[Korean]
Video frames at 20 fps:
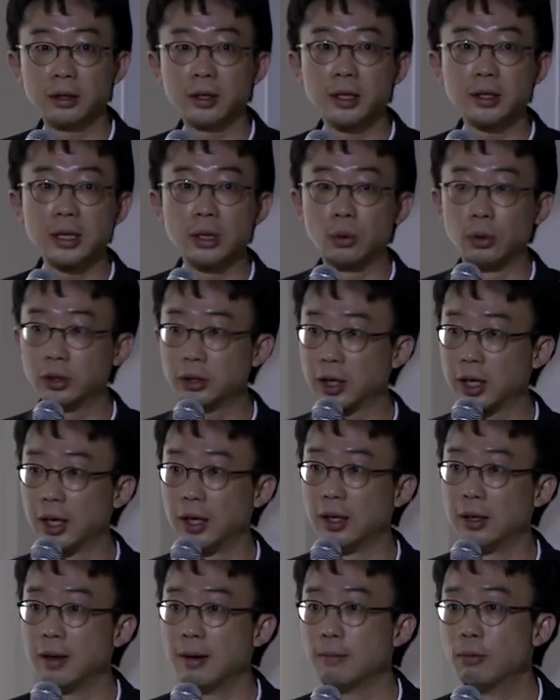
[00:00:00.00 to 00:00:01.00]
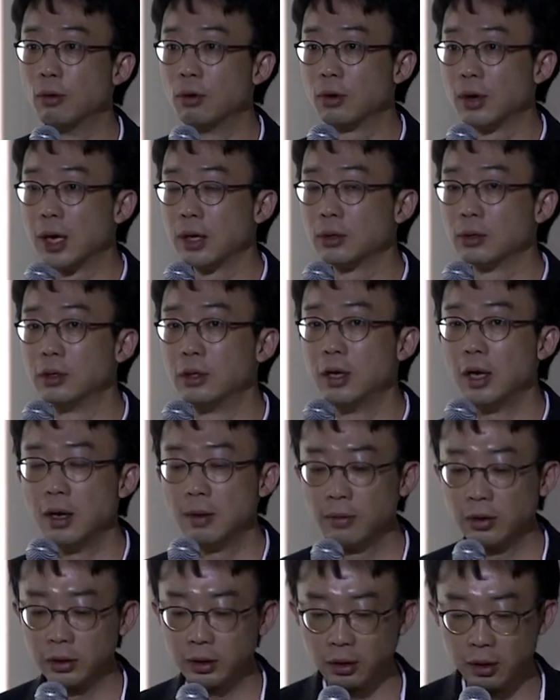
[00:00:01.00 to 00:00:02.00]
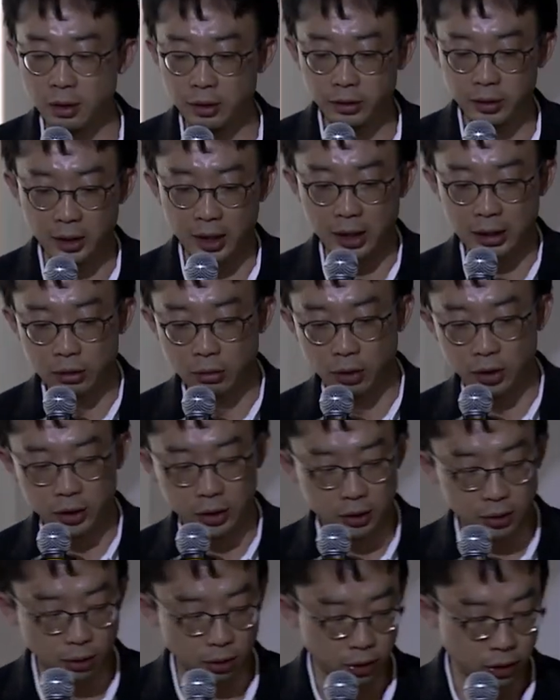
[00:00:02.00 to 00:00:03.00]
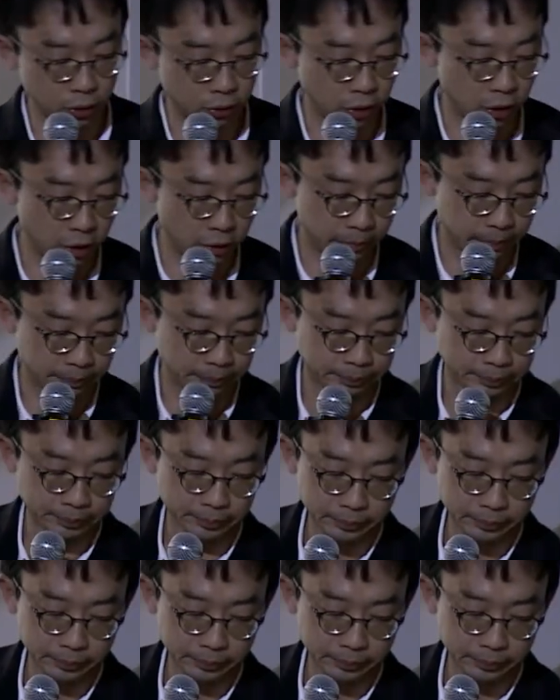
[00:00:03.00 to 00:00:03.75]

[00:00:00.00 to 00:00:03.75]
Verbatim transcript: 이렇게 쌤 고쳐라 보고하고 뭐 그런 게 이루어지는 것이고요.